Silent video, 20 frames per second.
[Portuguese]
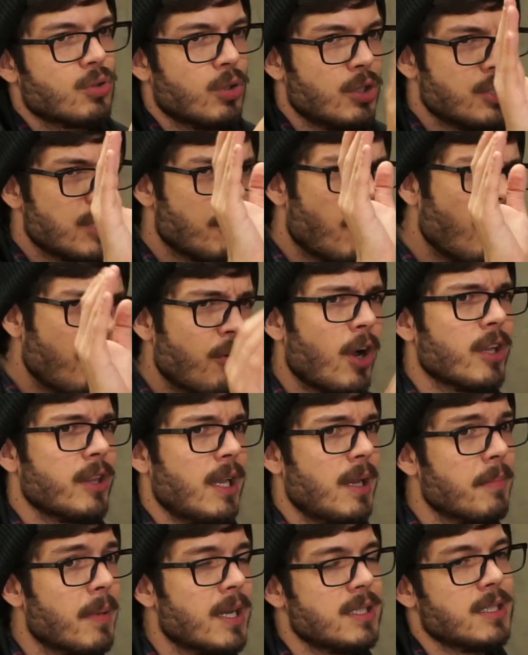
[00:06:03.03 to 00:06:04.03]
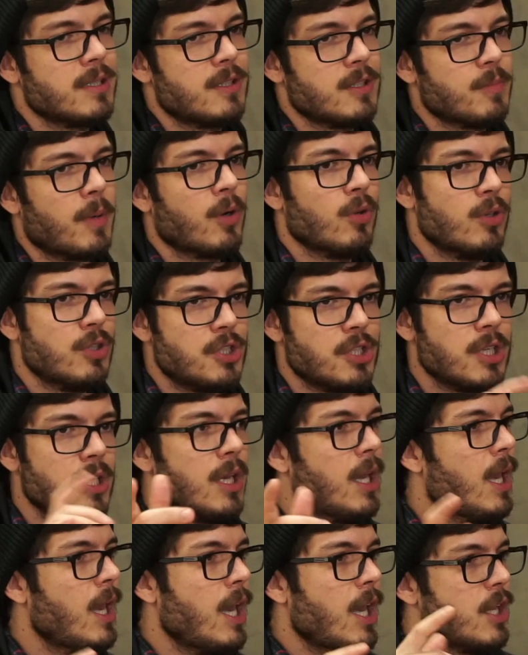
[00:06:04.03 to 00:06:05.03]
O Rolandinho é mó foda. Ele manja esses bagulho de.
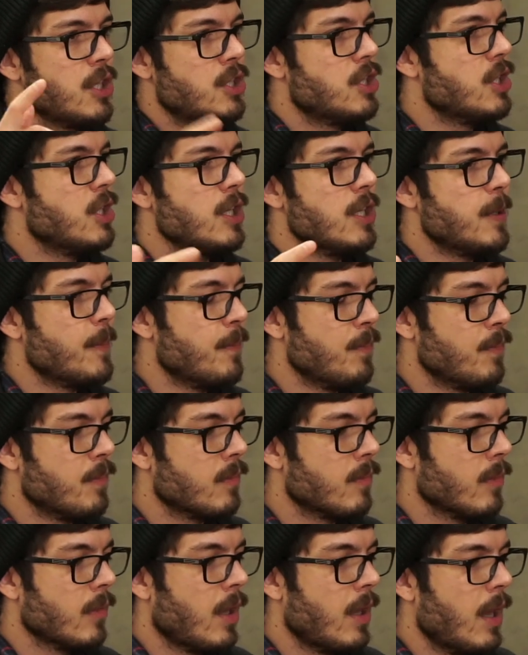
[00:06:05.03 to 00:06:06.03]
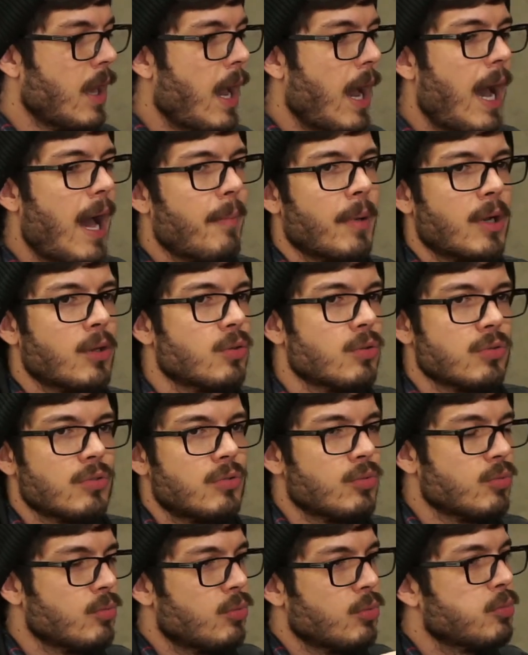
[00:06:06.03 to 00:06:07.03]
de ah, mano, do,
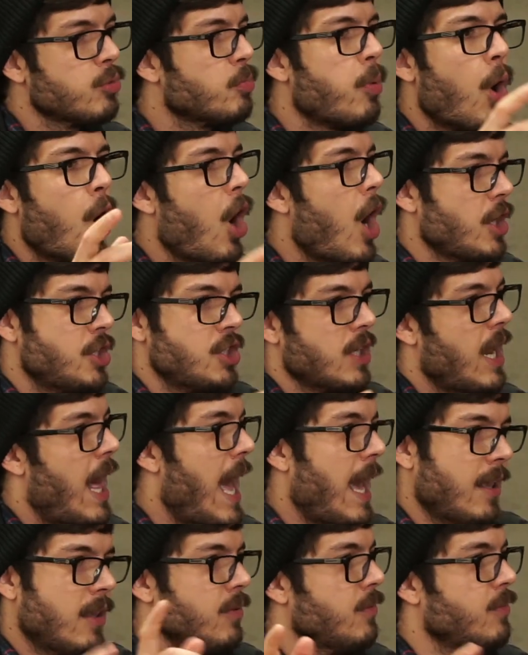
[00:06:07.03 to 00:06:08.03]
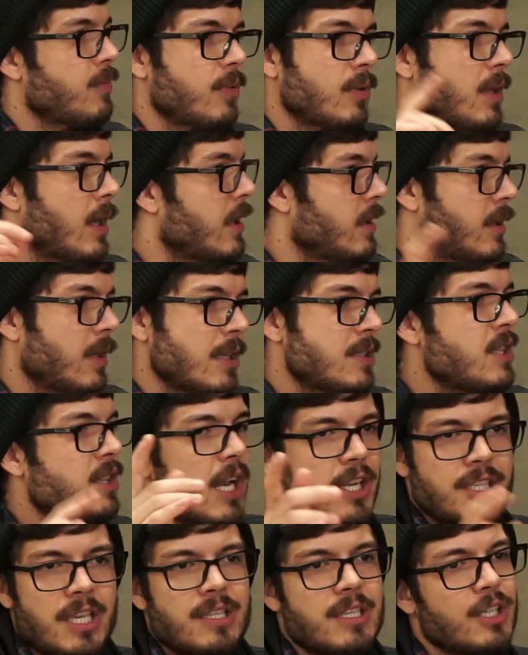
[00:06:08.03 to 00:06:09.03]
do, do bot lá, que, Sei, da,
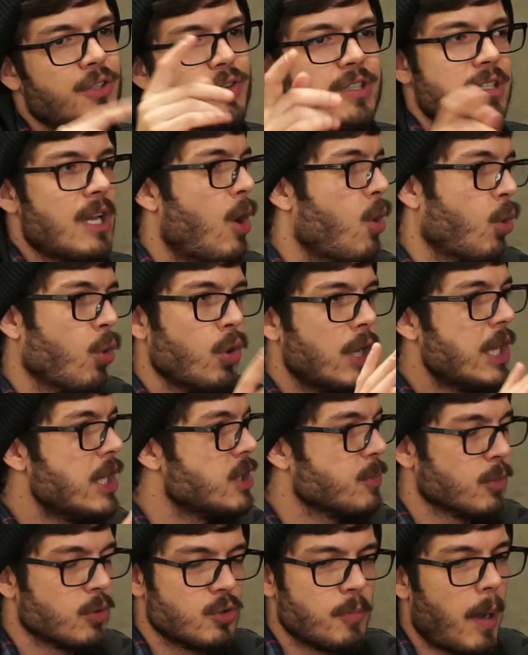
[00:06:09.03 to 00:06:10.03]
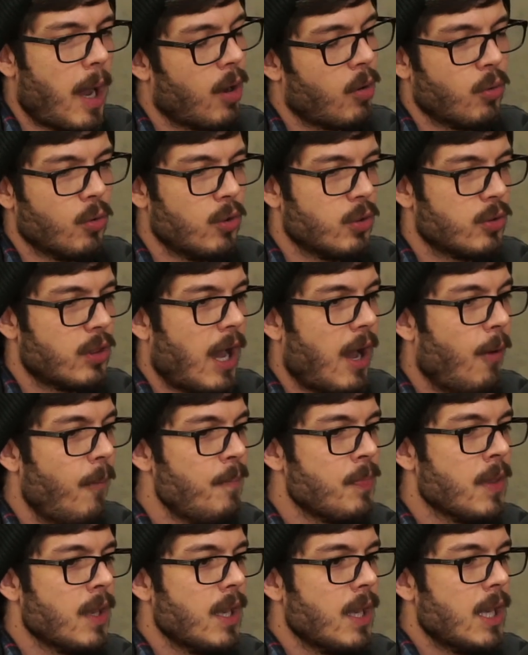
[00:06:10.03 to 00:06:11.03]
inteligência artificial, algoritmo dos bagulho e tal.
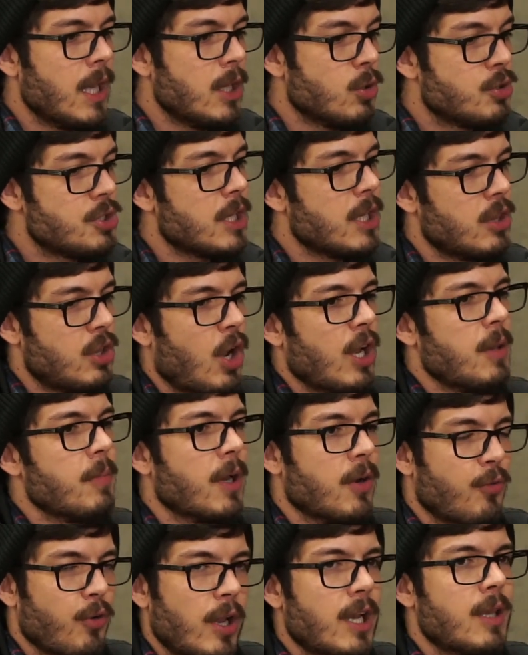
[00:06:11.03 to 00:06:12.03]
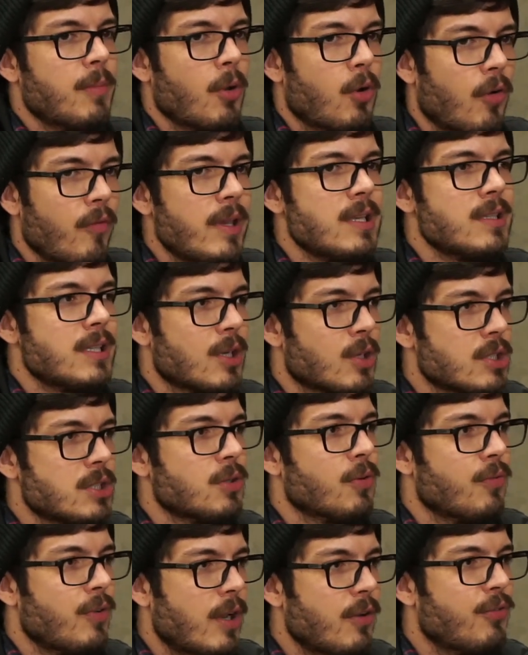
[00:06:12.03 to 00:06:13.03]
E o TikTok, mano, foi ele que me convenceu, assim.
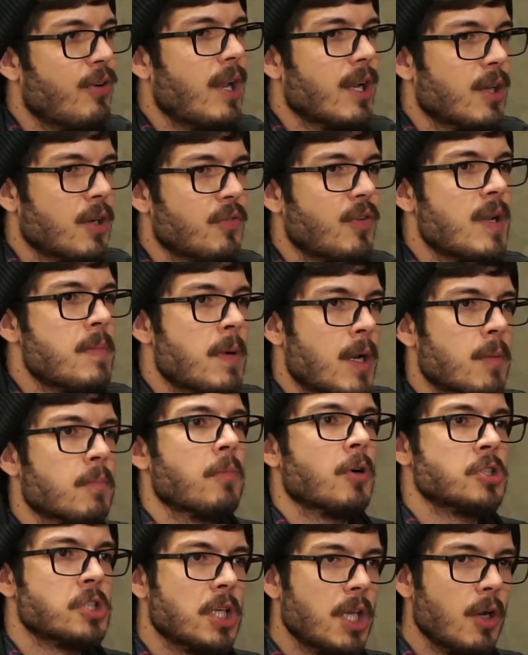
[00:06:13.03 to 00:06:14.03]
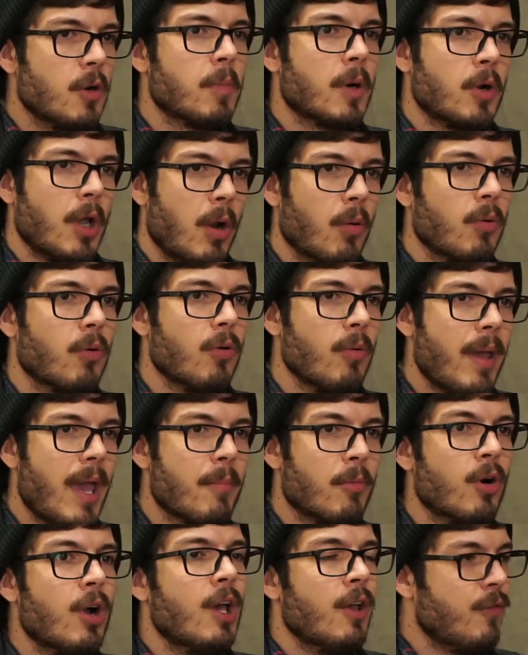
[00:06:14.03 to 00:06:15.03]
Eu vi ele falando, eu falei, mano, pode crer, o bagulho é louco
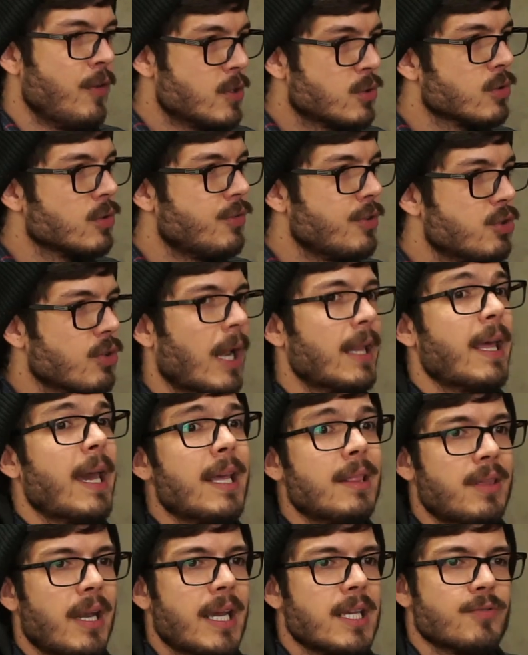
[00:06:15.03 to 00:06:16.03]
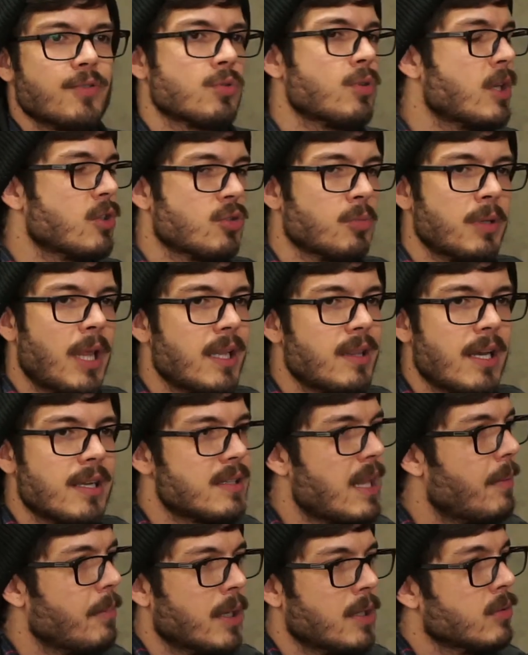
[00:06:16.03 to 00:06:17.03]
mesmo. Fiz uns vídeos lá da E3, fiz um resumo da E3
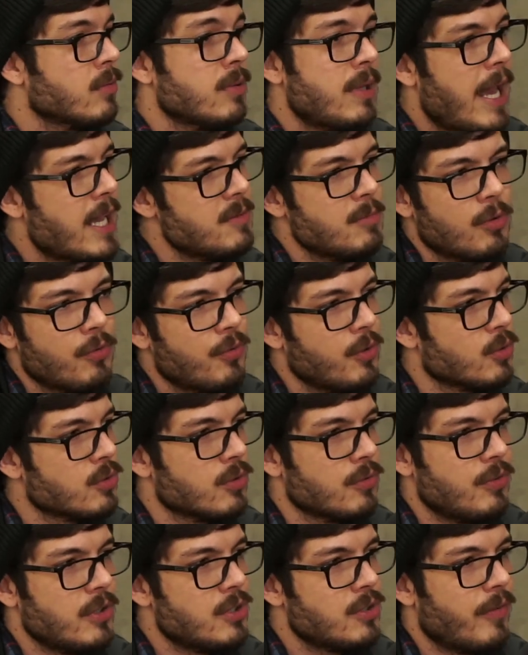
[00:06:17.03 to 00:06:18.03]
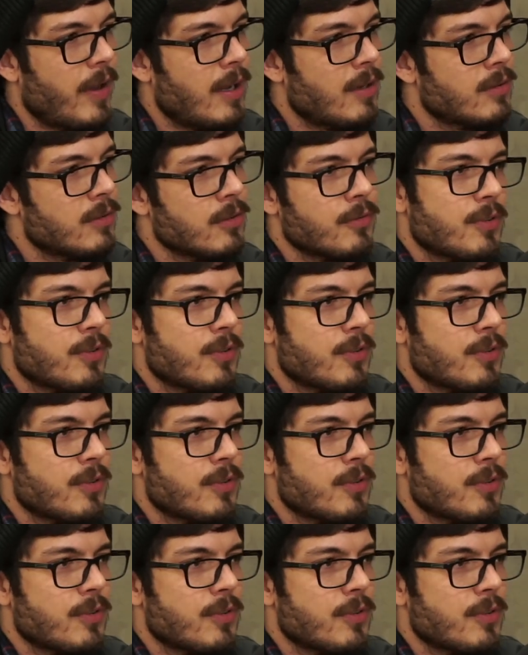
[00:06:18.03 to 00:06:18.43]
lá, mano. 10 mil views o vídeo, velho.